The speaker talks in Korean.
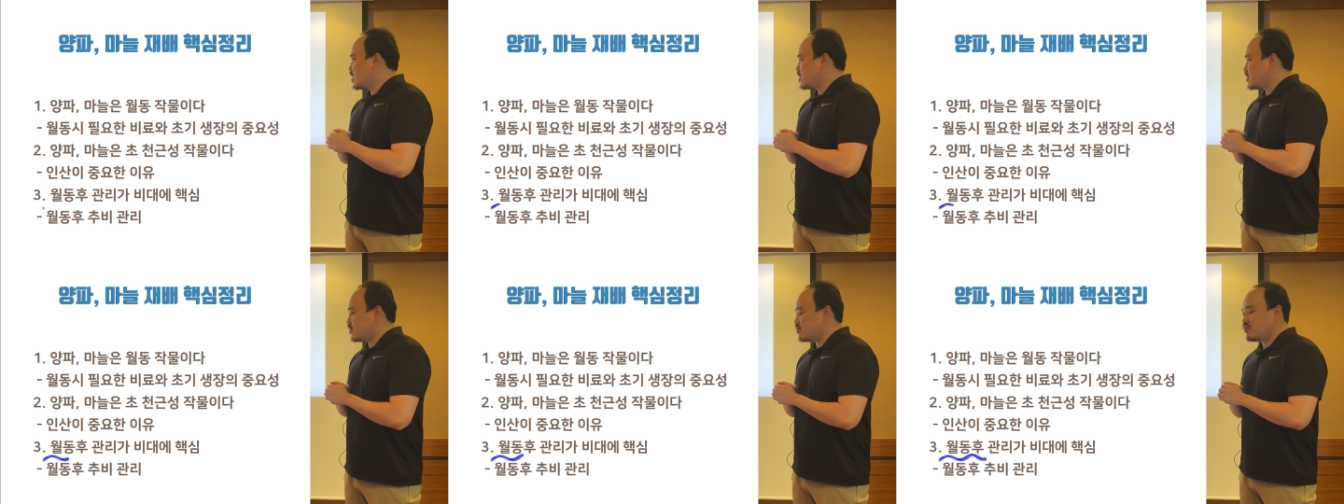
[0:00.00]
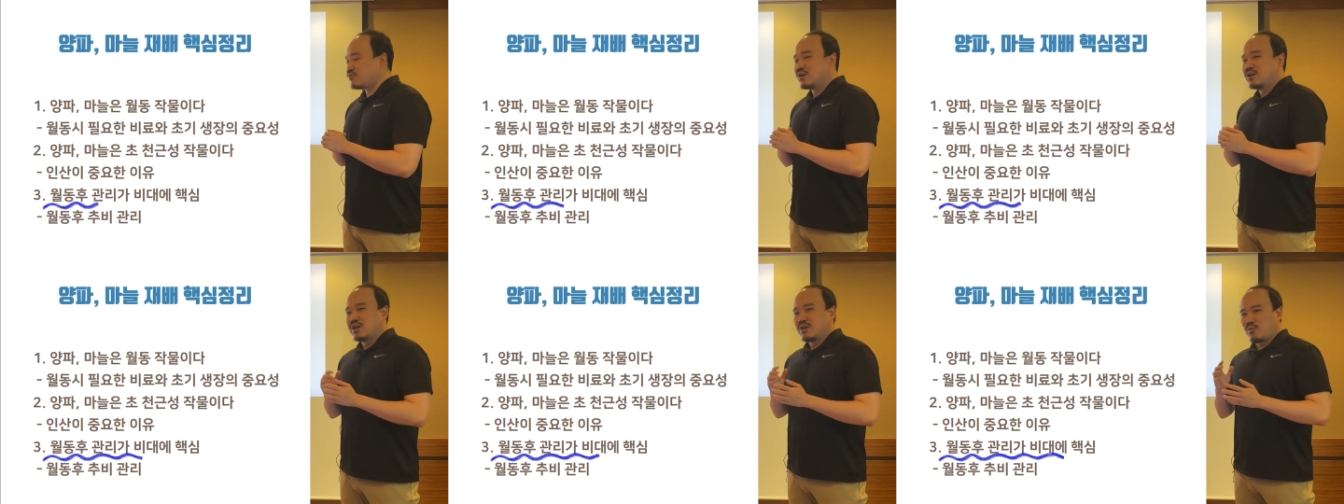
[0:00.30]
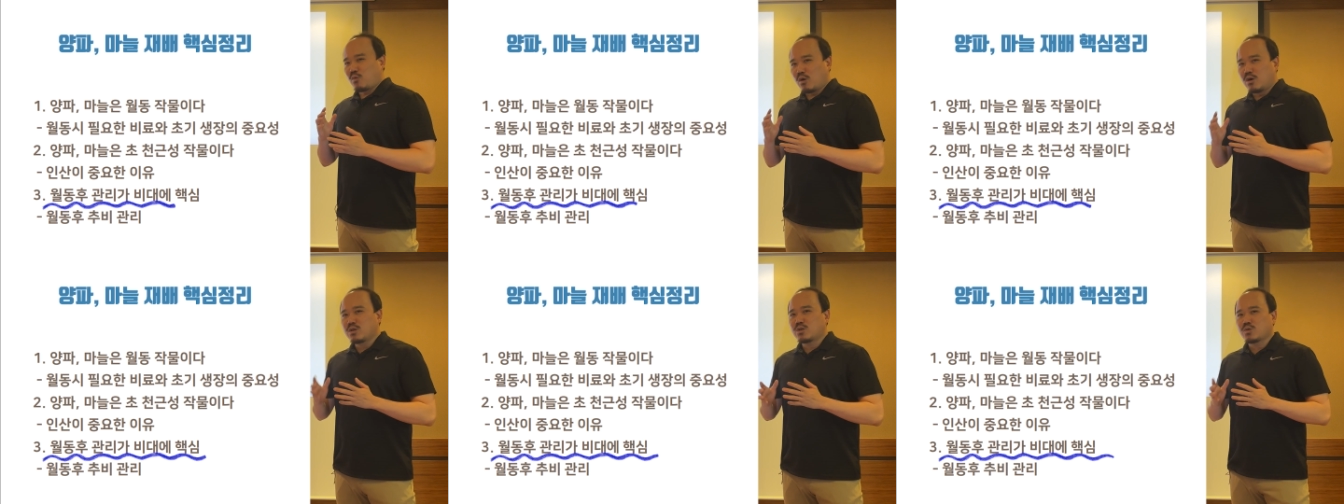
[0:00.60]
그리고
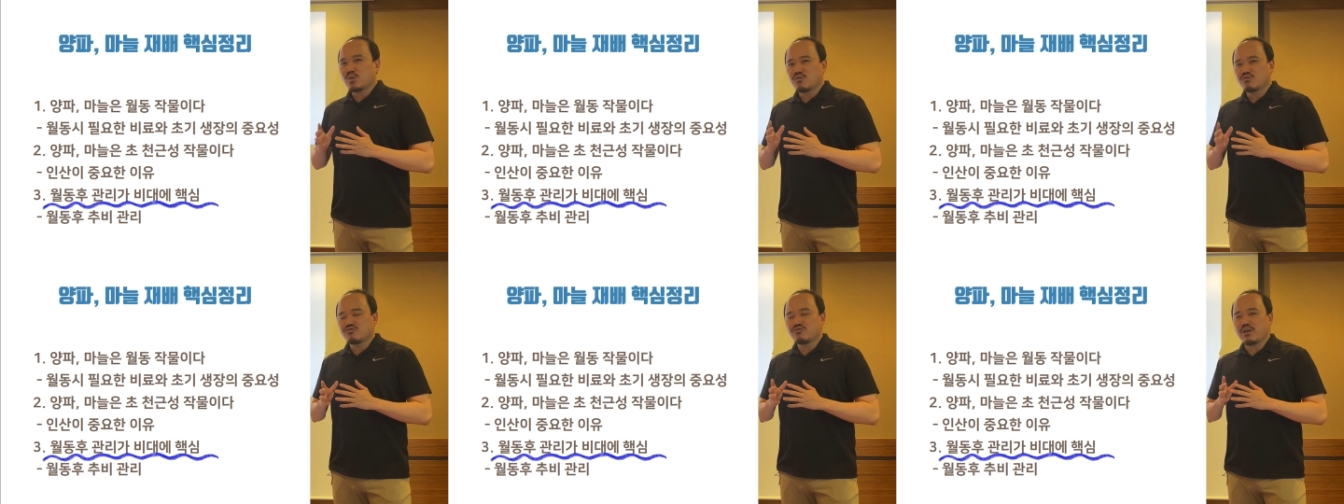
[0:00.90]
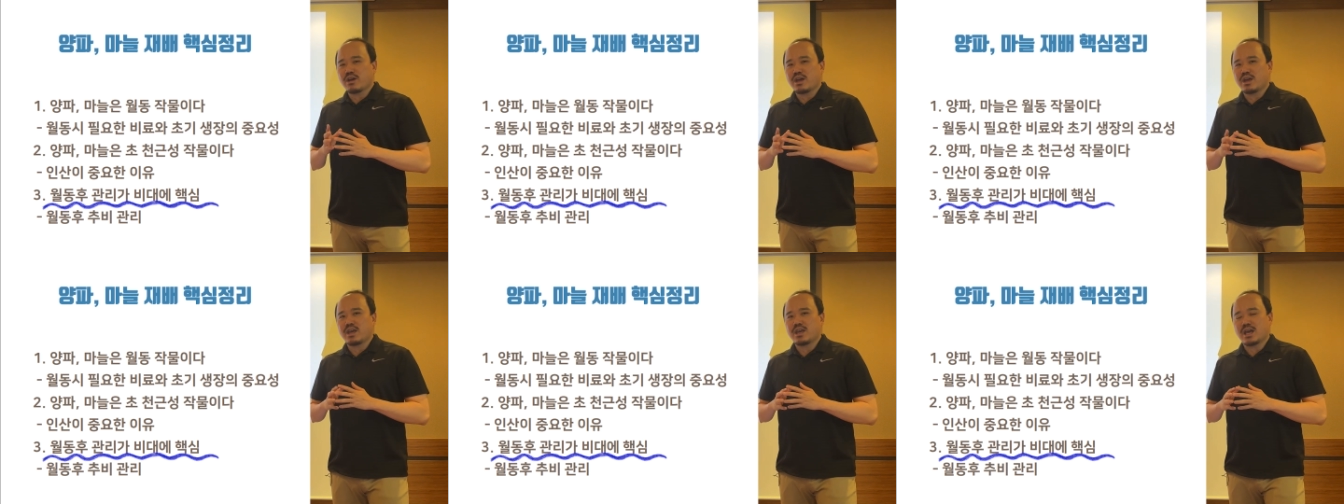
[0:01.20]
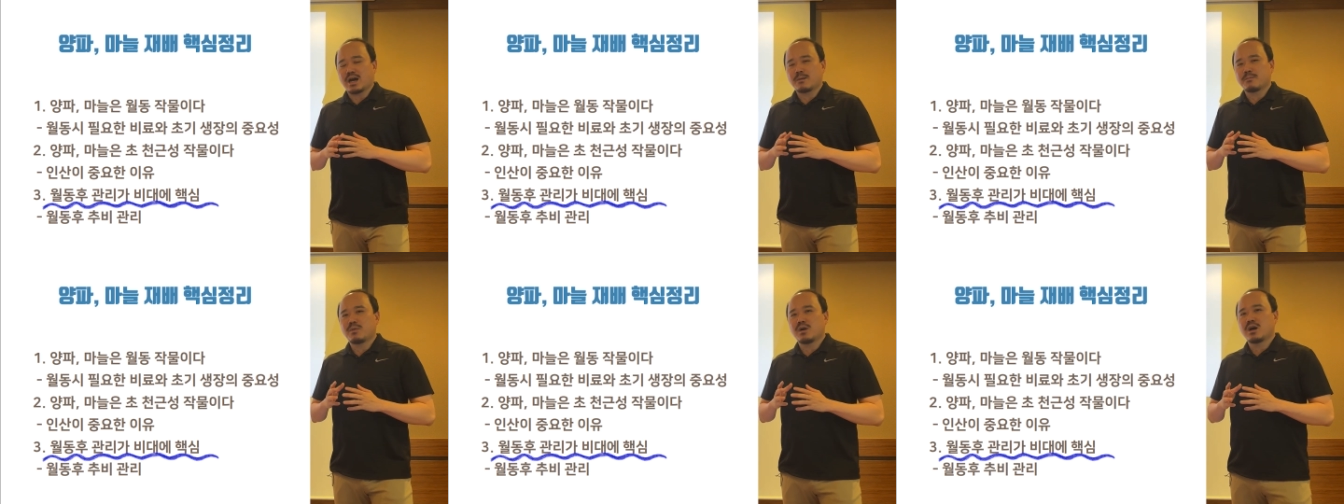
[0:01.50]
월동 후에
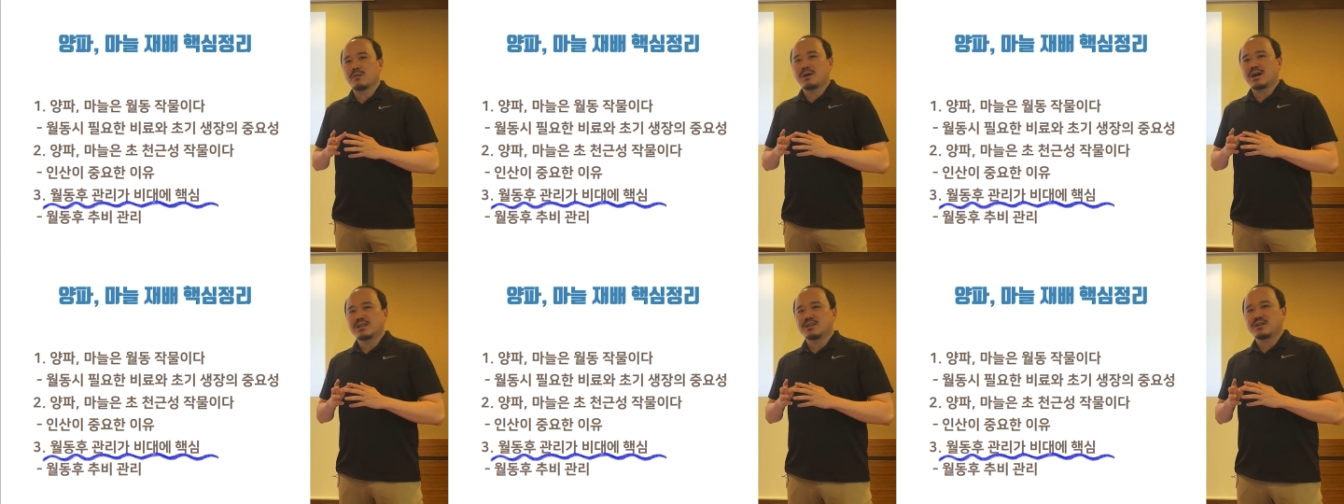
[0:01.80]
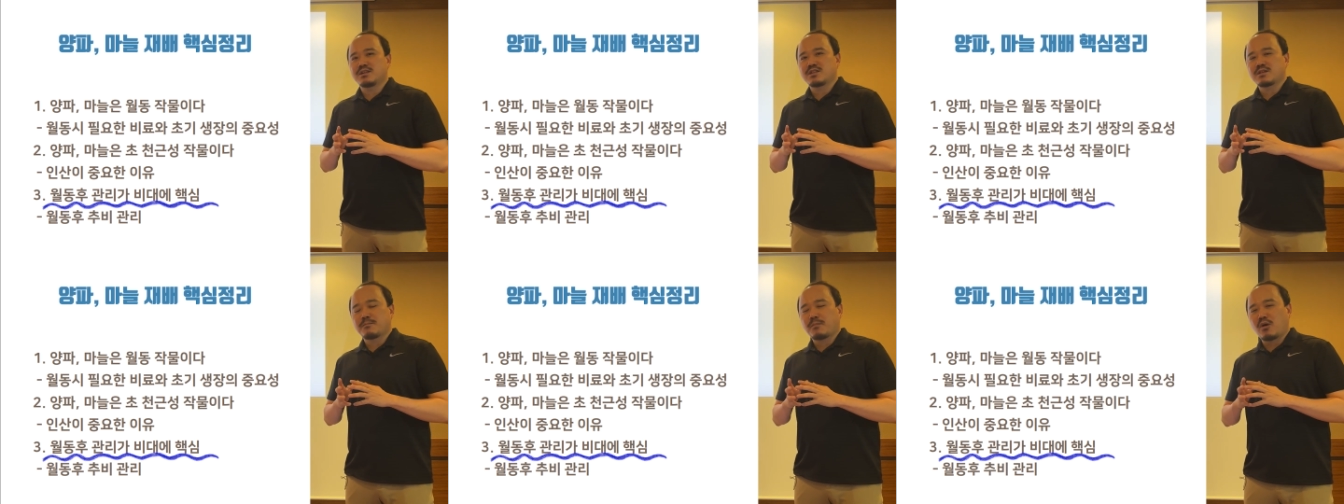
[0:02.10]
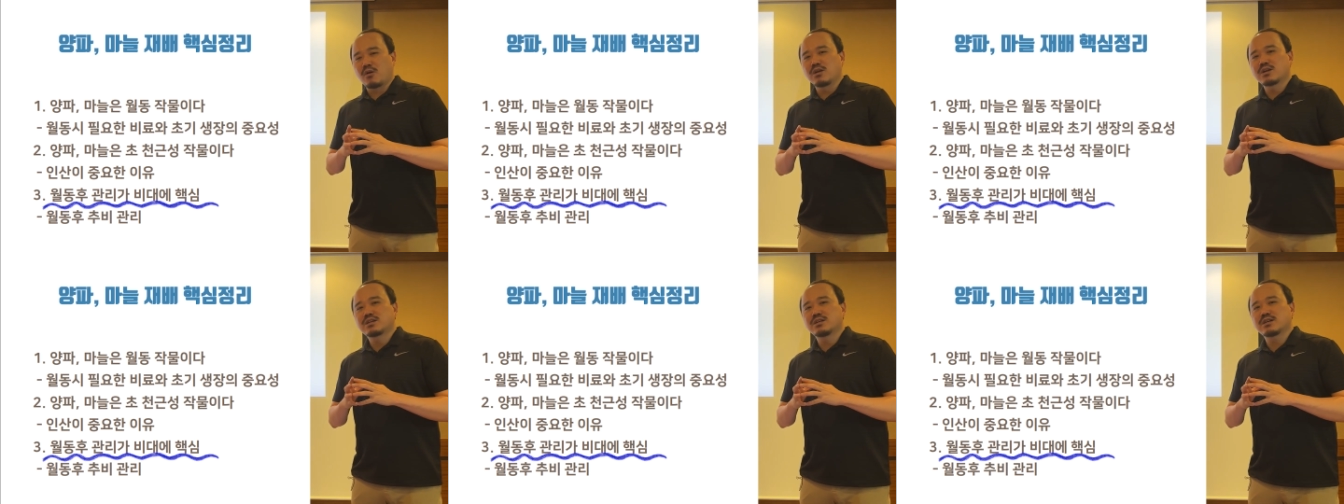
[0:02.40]
양파, 마늘은 이제
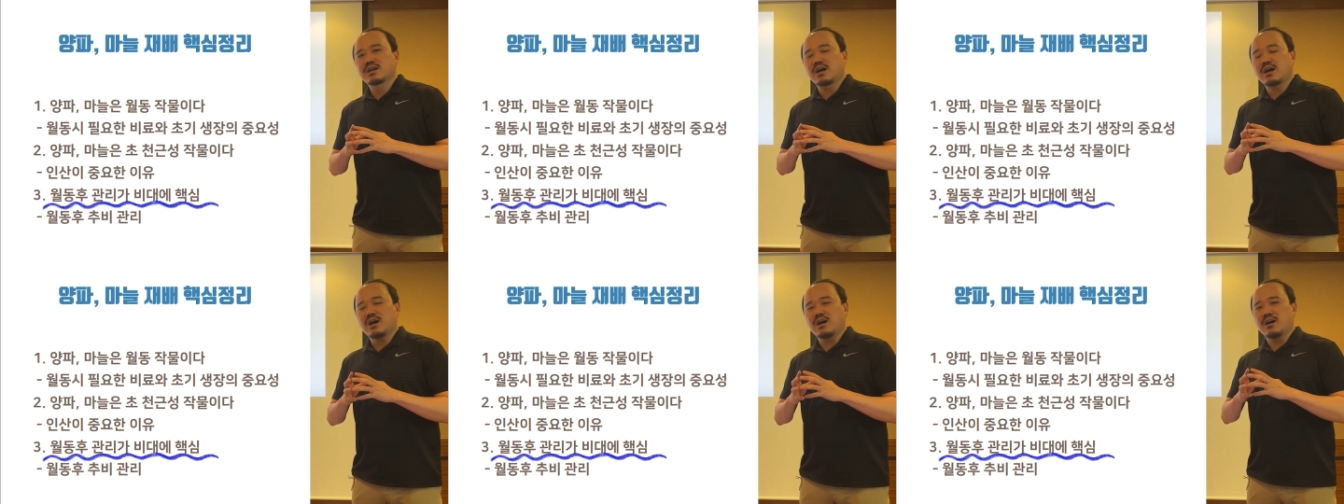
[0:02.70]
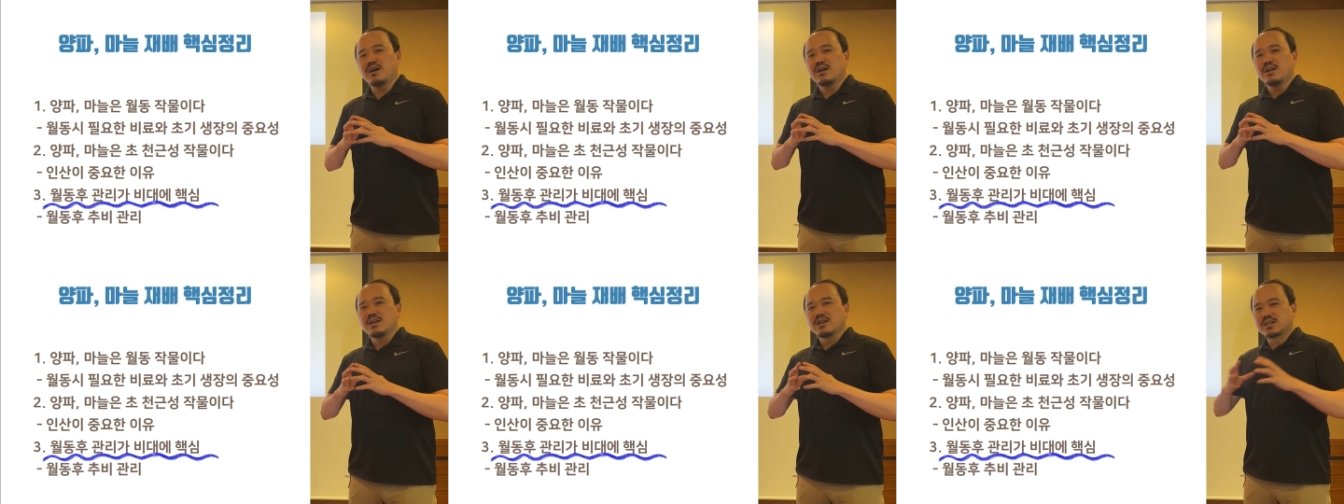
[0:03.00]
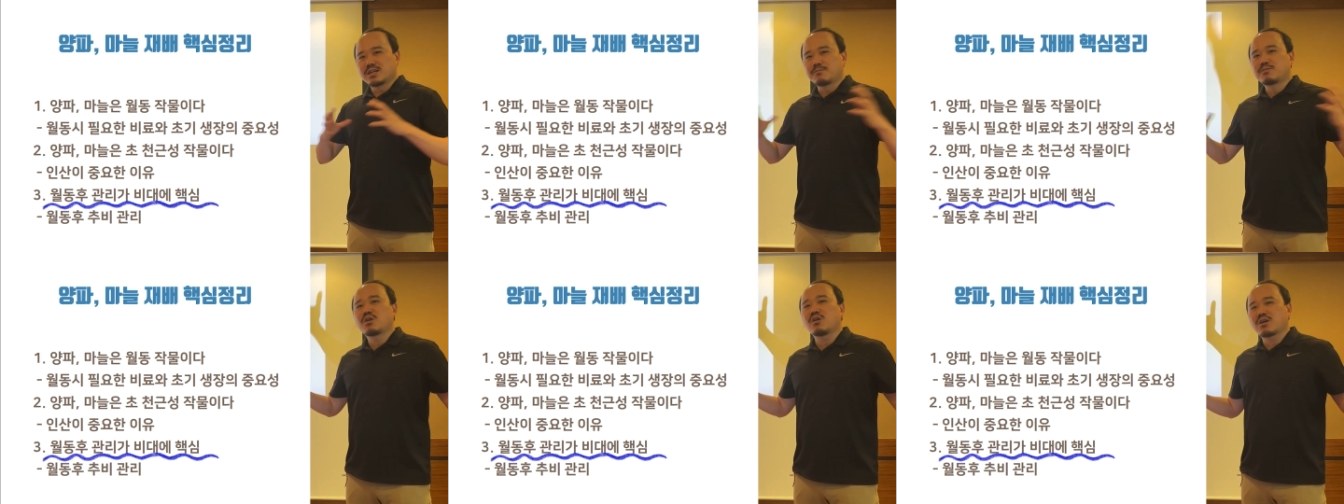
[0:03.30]
벌크가
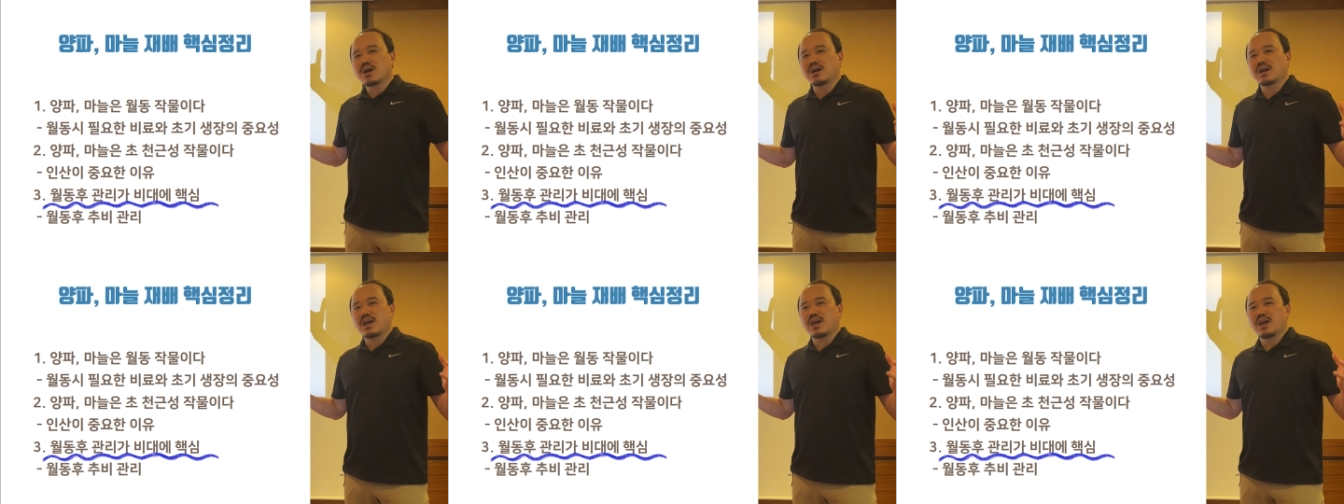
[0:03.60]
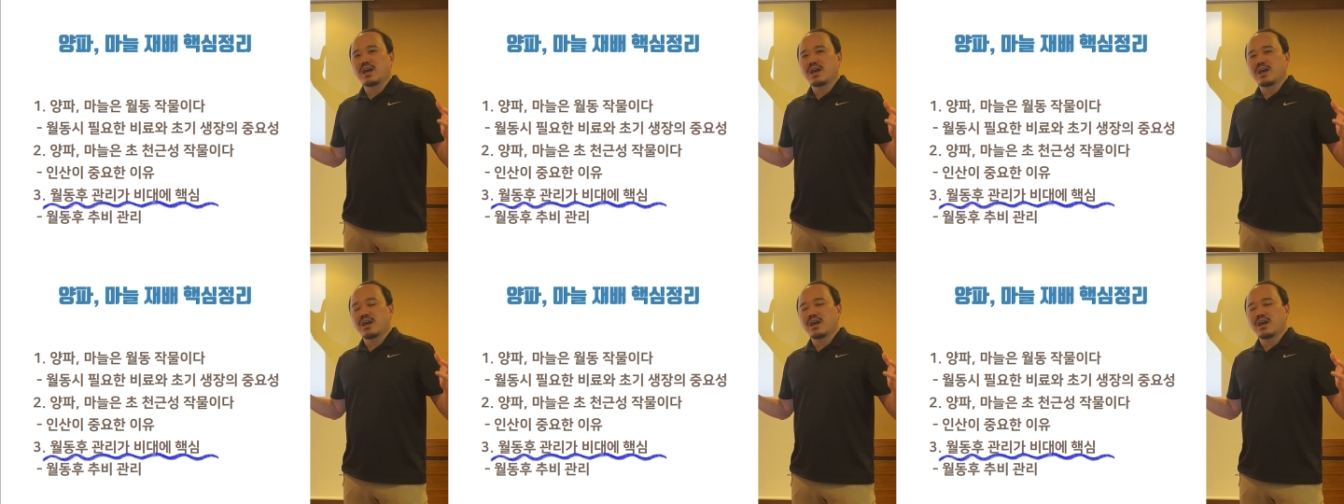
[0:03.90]
급격하게